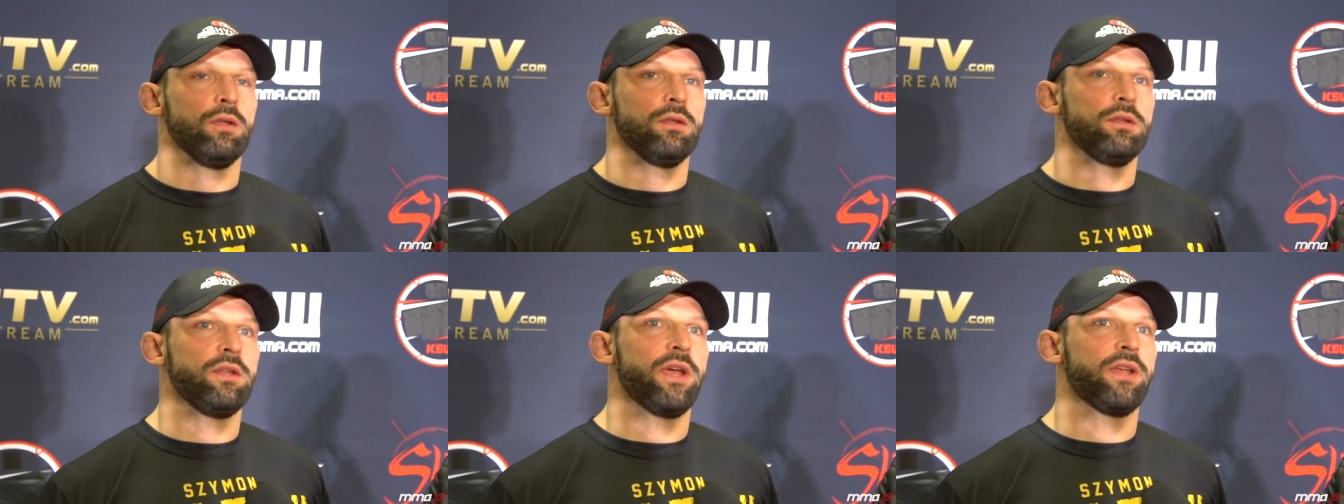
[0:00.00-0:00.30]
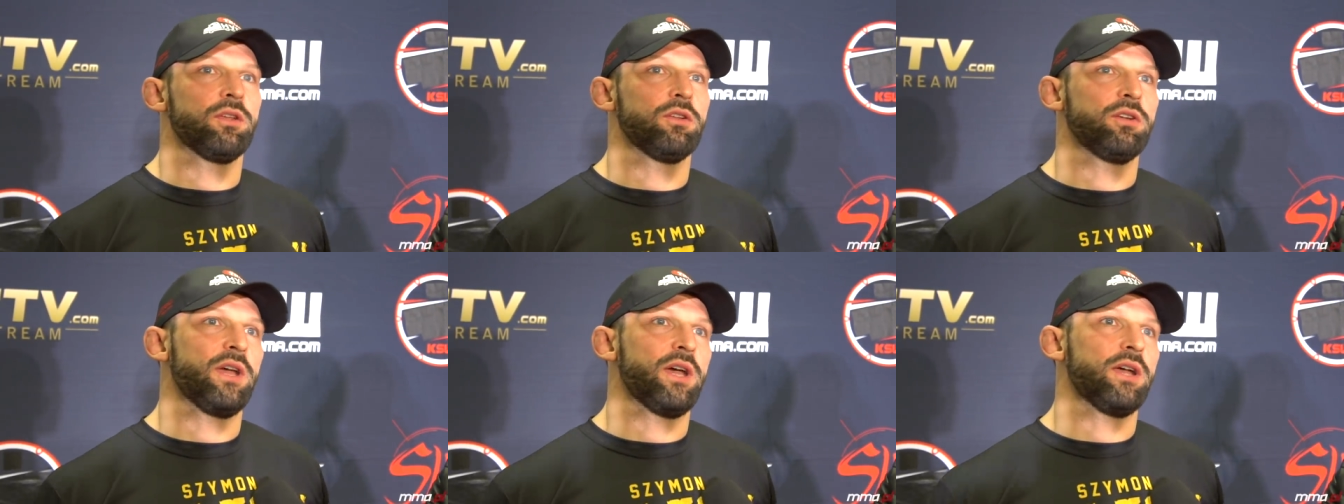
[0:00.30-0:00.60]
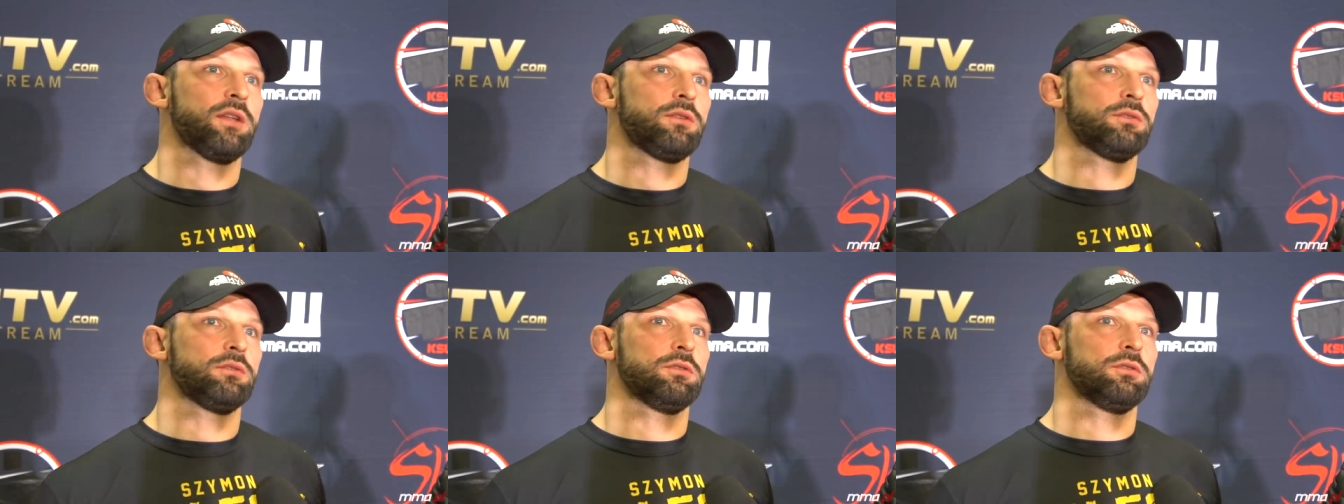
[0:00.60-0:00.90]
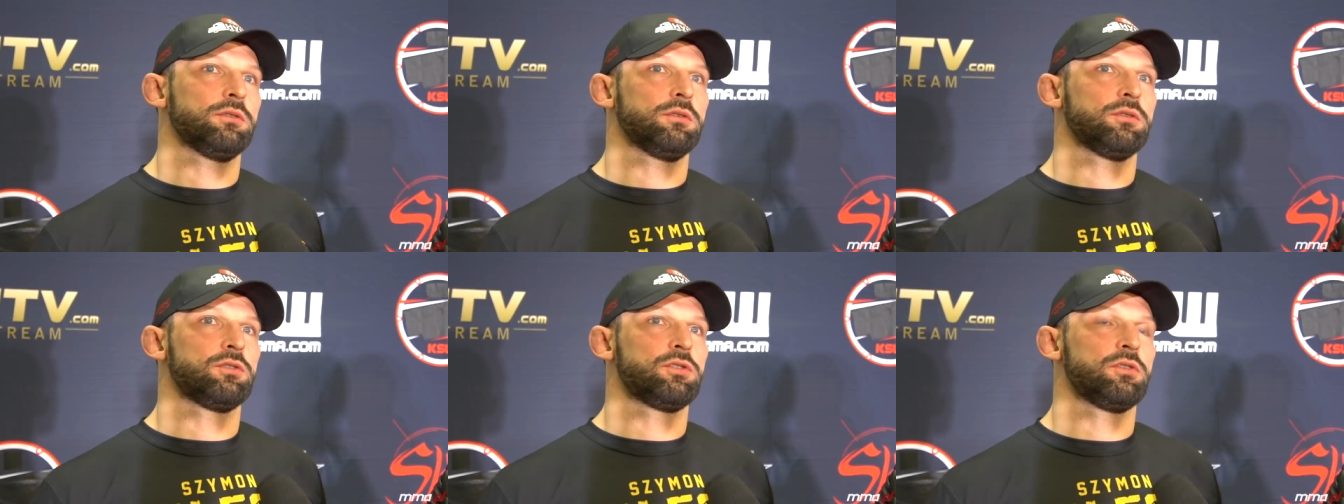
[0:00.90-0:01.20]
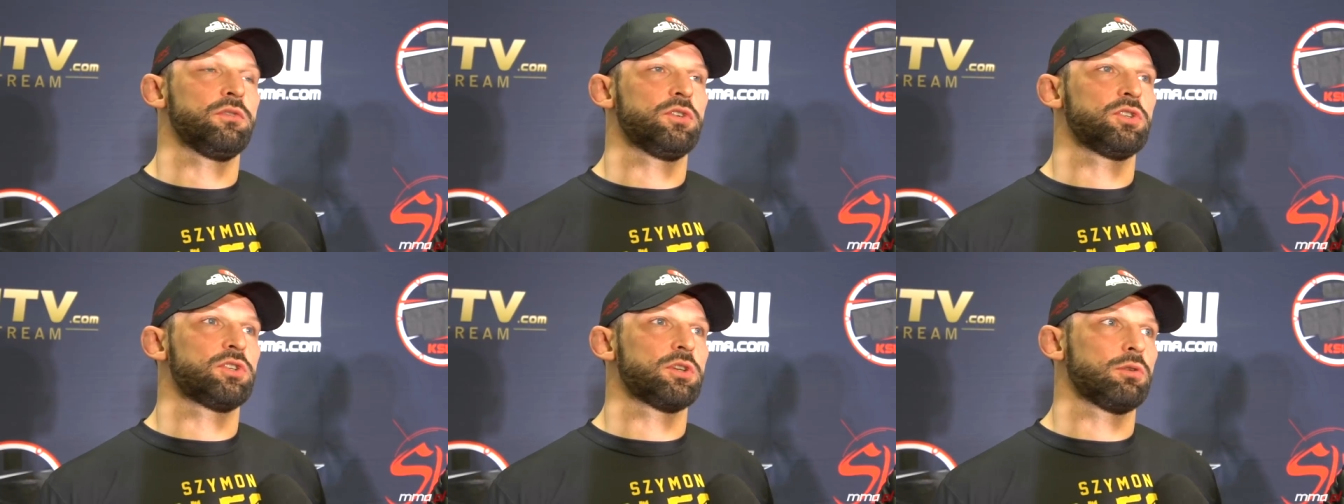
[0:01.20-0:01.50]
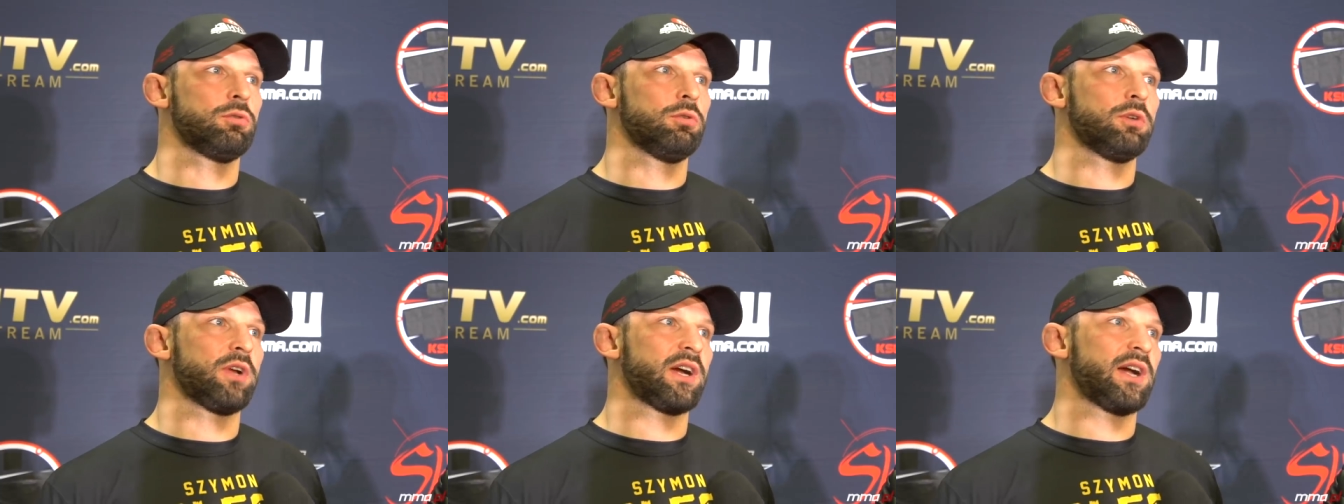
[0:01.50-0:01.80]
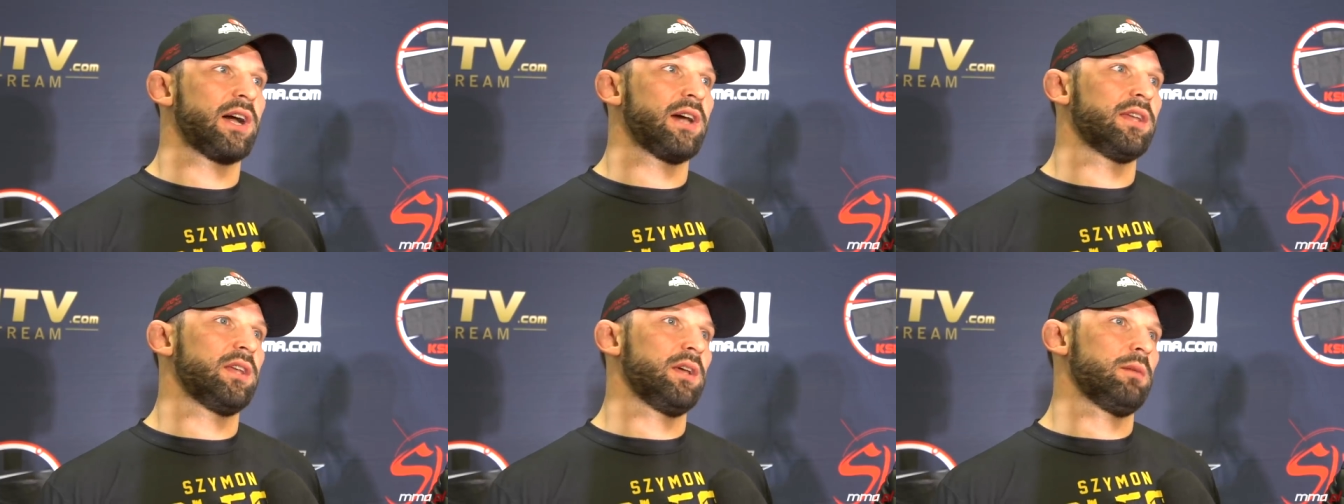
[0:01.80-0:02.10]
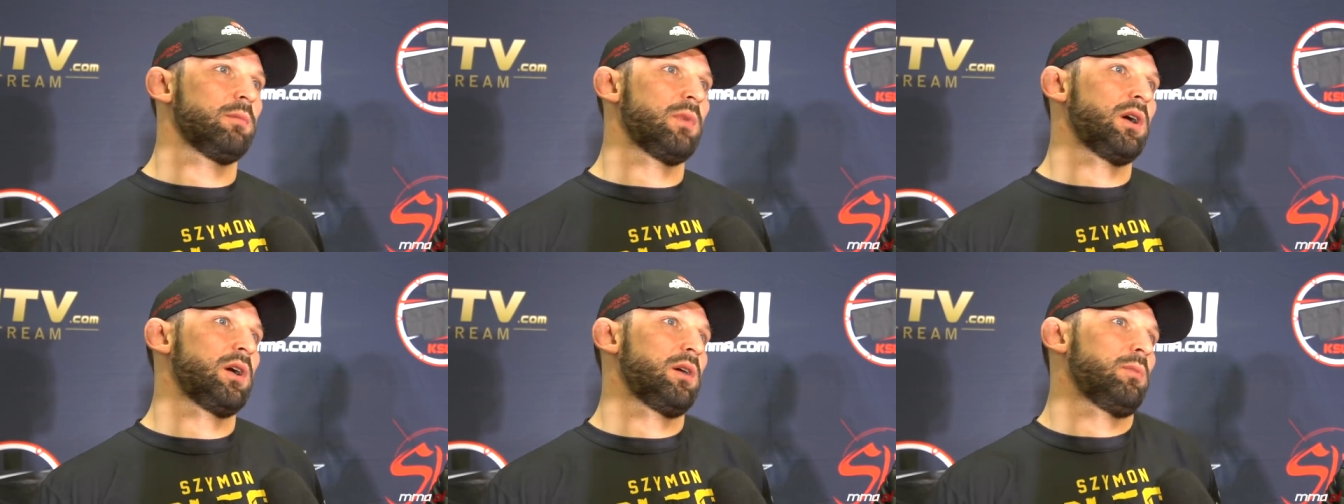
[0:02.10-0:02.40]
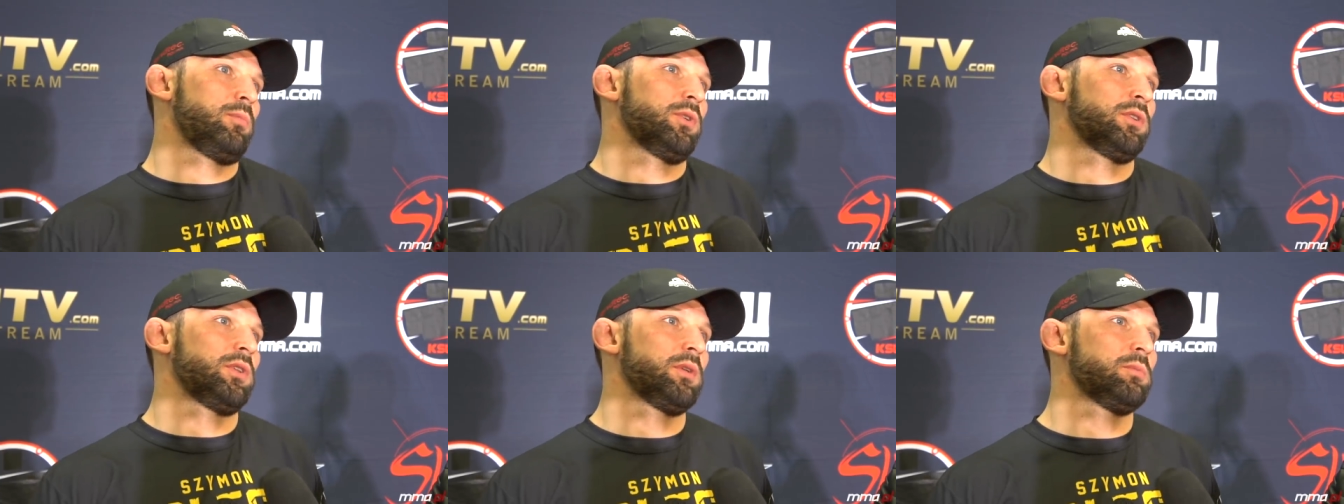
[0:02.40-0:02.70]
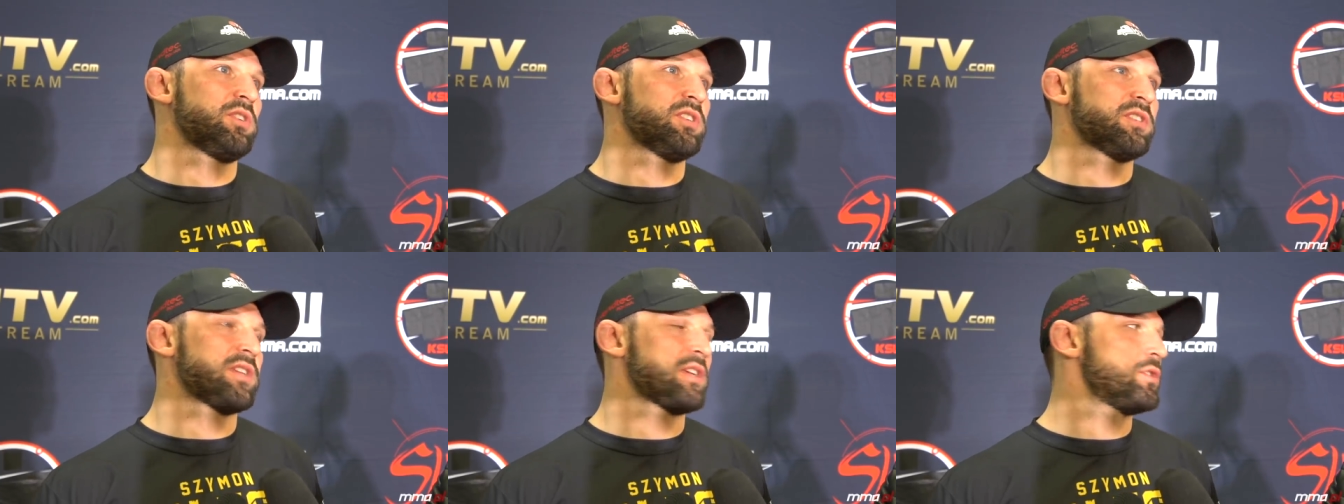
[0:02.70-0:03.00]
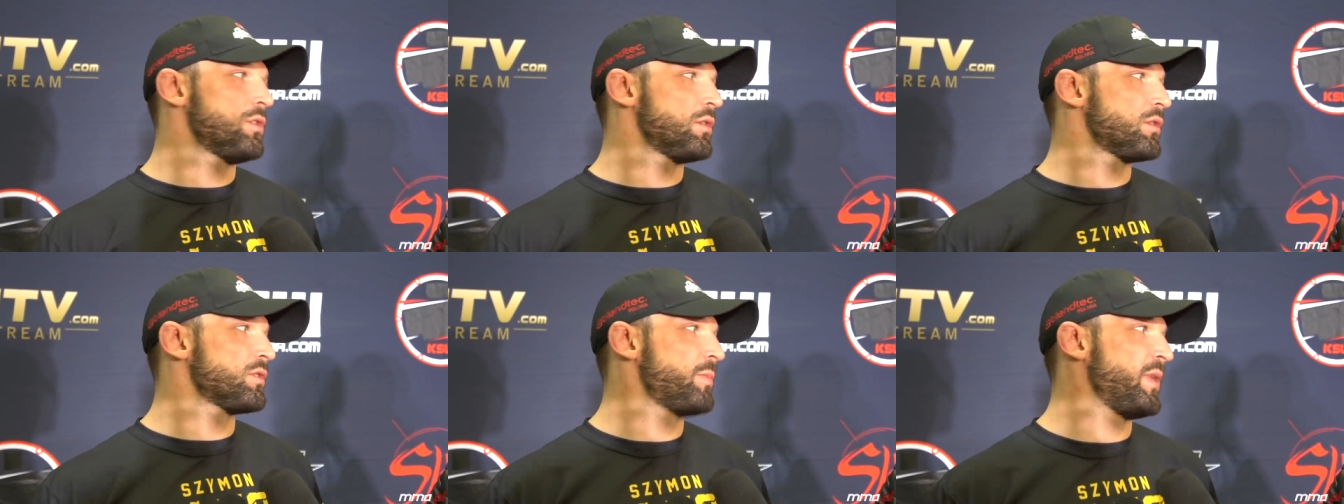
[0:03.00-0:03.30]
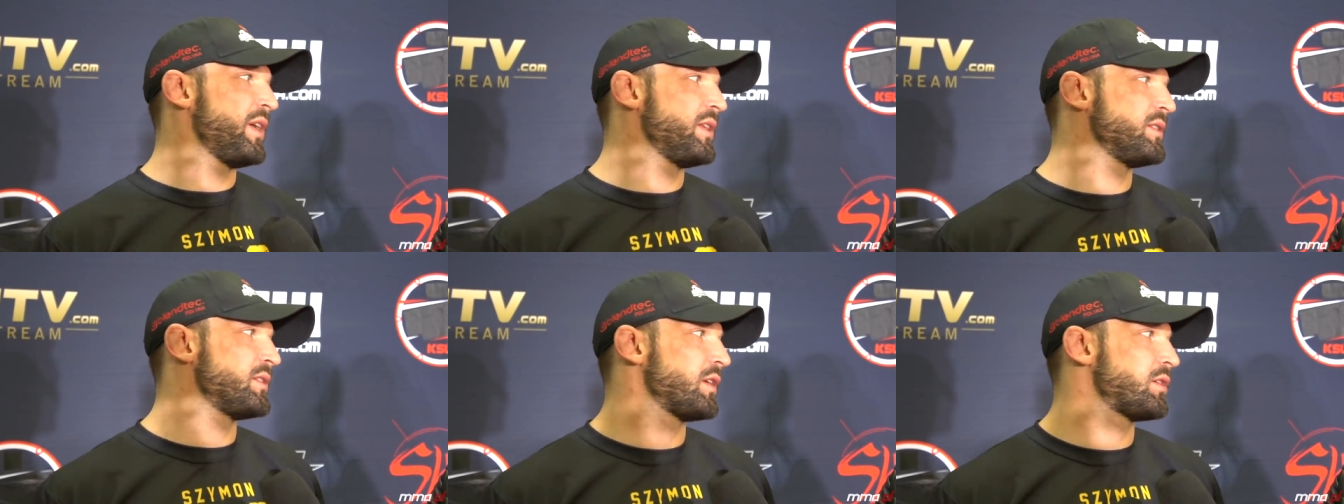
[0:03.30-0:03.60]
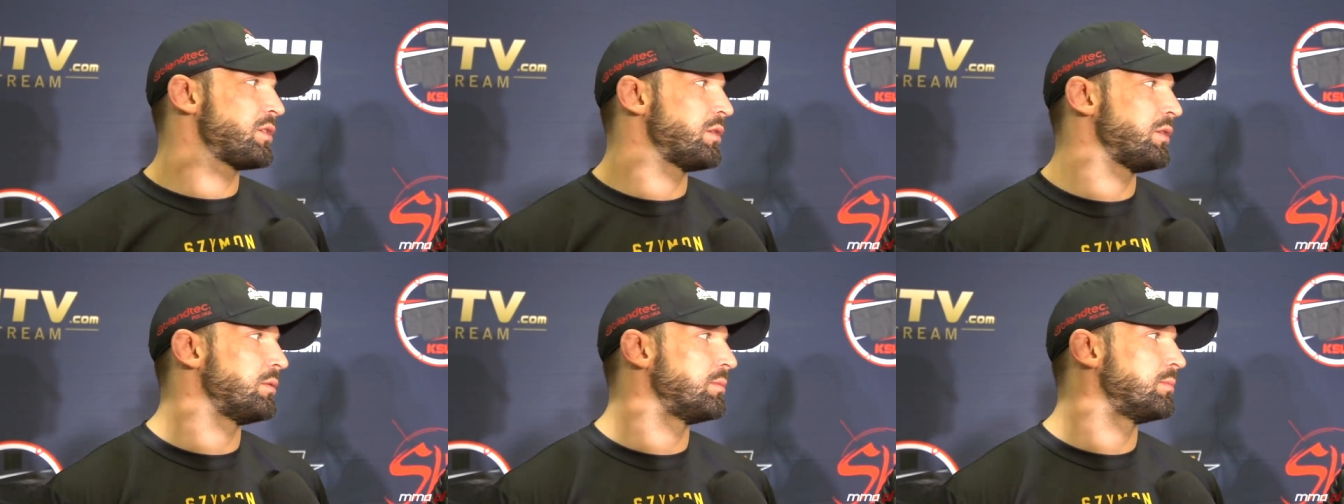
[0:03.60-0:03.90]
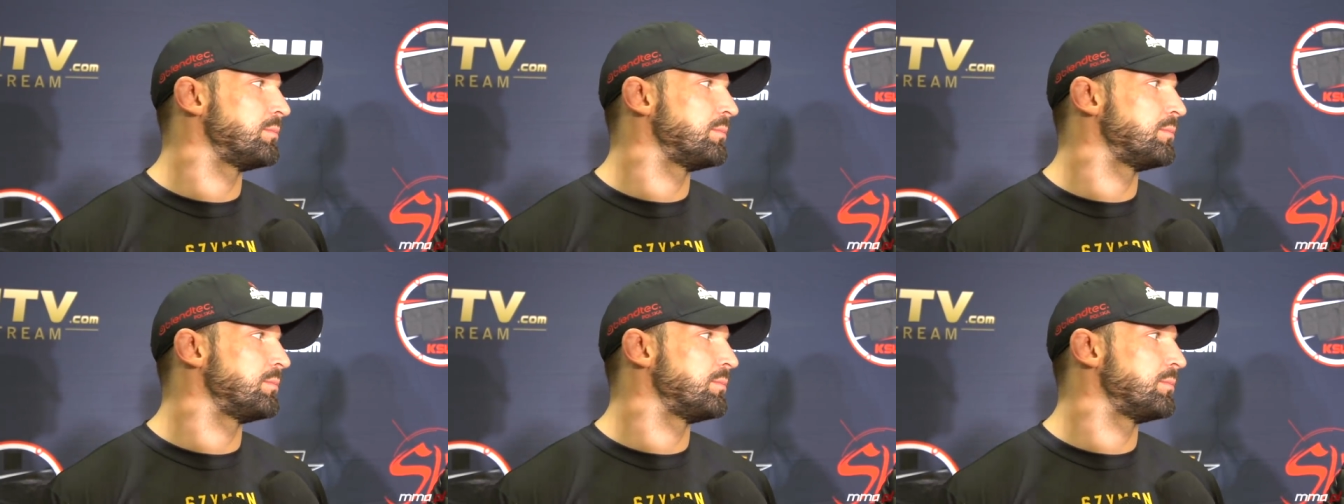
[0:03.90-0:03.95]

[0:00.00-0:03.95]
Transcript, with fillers: Nie, no ja to oczywiście huraganem, a potem się zacznę rozpędzać.